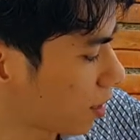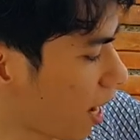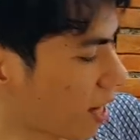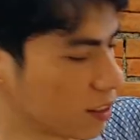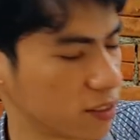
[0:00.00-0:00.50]

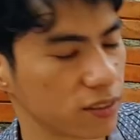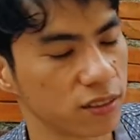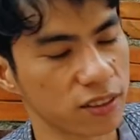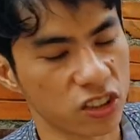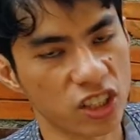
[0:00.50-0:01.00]
khác
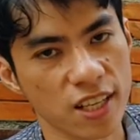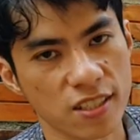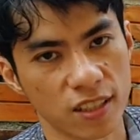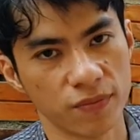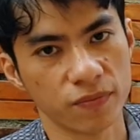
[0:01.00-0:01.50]

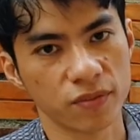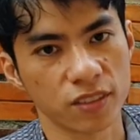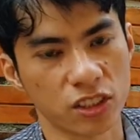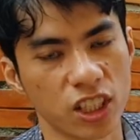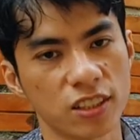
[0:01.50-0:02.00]
suggestion
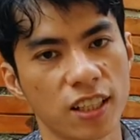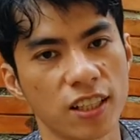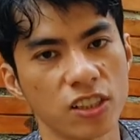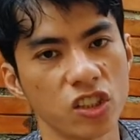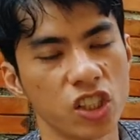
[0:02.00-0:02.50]
suggestion
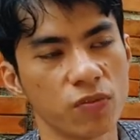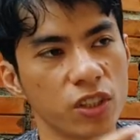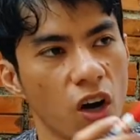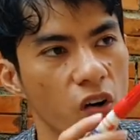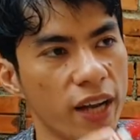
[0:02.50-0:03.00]
năng cứ chia
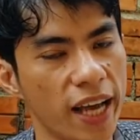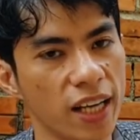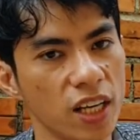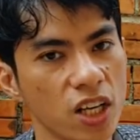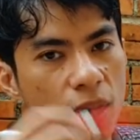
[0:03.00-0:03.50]
video đại
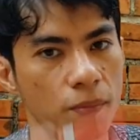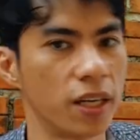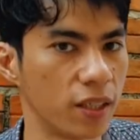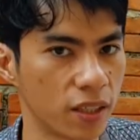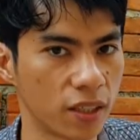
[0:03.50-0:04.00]
kia recommend